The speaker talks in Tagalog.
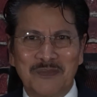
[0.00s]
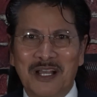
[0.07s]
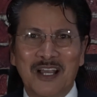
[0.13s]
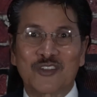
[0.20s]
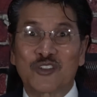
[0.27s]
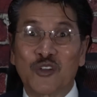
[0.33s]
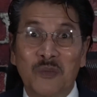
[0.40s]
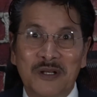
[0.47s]
Baka
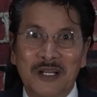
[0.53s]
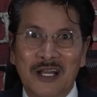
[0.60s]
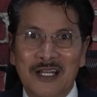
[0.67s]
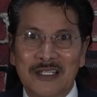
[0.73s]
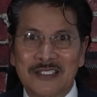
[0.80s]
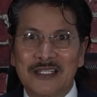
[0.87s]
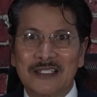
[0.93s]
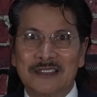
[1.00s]
sobra
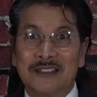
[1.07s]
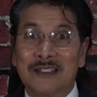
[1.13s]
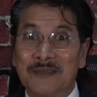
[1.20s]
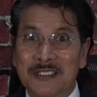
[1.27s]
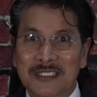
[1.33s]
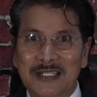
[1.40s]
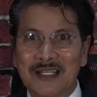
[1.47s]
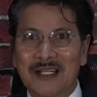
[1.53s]
ang asin, hindi
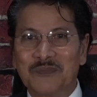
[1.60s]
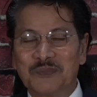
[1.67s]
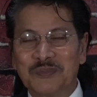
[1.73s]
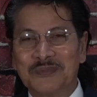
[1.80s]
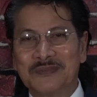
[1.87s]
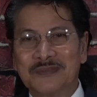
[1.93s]
masarap.